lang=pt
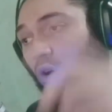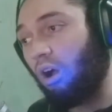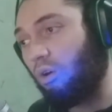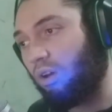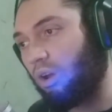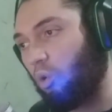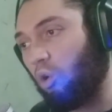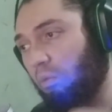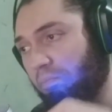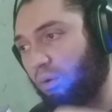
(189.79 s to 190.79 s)
Agora,
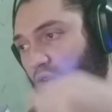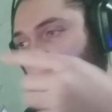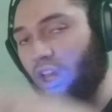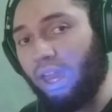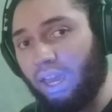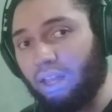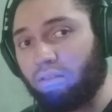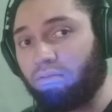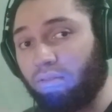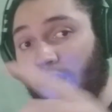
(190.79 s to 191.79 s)
o
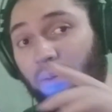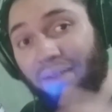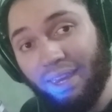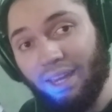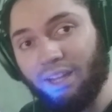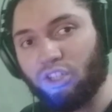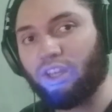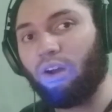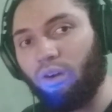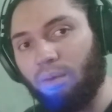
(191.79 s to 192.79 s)
projeto,
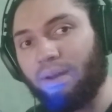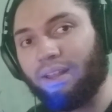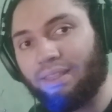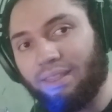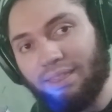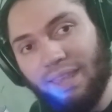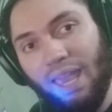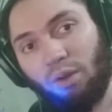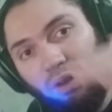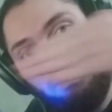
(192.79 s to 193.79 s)
realmente, a obra
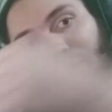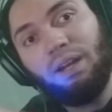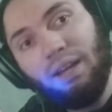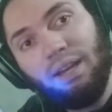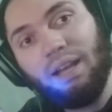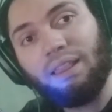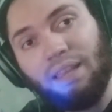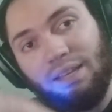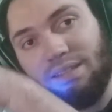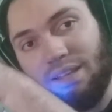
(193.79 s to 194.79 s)
até o Ipiranga,
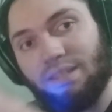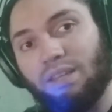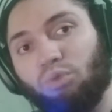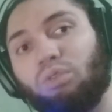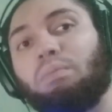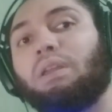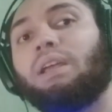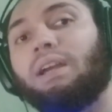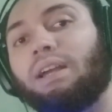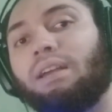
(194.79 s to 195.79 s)
até a estação do
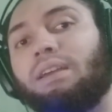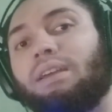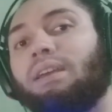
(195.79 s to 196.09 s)
Ipiranga,